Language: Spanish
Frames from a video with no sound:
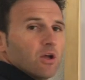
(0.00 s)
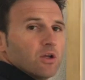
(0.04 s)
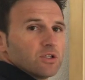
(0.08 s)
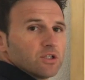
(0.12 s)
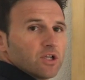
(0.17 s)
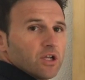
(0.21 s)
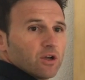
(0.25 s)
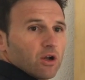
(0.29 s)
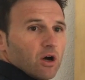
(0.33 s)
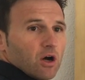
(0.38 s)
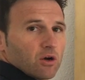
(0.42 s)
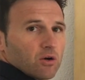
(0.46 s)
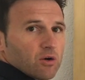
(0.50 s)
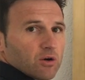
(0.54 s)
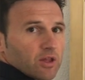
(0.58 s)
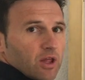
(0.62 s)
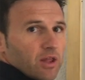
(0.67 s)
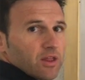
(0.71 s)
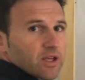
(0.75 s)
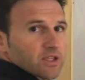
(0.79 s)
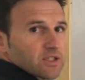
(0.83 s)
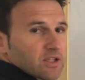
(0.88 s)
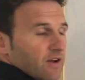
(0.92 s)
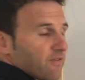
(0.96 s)
Si no os
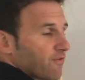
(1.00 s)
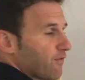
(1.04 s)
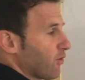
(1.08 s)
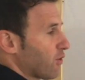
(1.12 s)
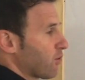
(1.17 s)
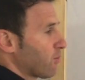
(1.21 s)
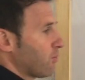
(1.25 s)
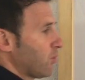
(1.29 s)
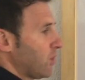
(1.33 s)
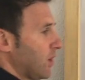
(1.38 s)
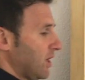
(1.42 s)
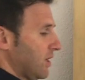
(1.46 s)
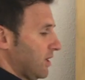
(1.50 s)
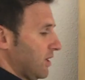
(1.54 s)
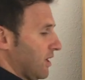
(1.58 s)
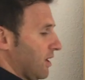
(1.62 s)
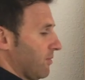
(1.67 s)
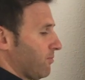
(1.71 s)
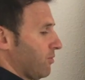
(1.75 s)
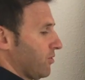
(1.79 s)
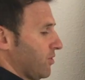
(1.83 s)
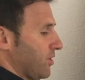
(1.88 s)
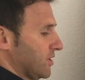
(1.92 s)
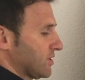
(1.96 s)
acordáis de esta fórmula,
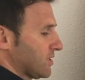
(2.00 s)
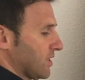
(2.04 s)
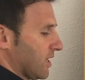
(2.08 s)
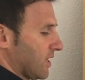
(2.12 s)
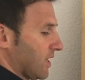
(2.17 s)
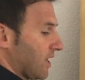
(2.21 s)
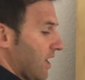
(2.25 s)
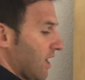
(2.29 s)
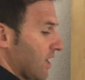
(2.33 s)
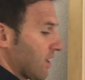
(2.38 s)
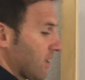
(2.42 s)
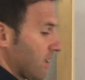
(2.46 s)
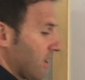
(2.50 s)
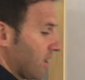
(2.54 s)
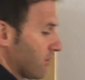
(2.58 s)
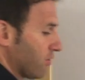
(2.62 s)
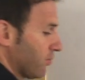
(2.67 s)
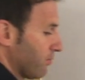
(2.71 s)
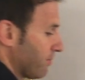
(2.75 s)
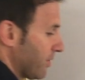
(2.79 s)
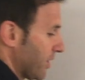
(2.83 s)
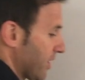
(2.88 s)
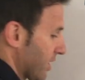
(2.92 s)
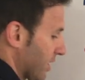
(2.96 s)
la podéis sacar en
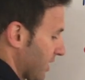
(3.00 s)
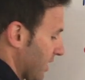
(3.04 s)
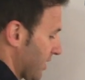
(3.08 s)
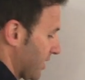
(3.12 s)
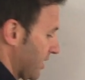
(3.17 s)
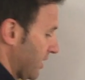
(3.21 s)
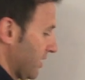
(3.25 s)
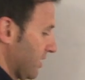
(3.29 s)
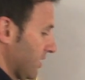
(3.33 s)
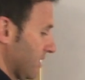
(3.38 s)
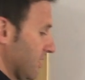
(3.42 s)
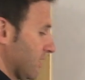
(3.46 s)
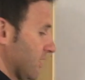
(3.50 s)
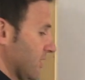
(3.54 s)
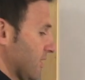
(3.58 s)
un periquete.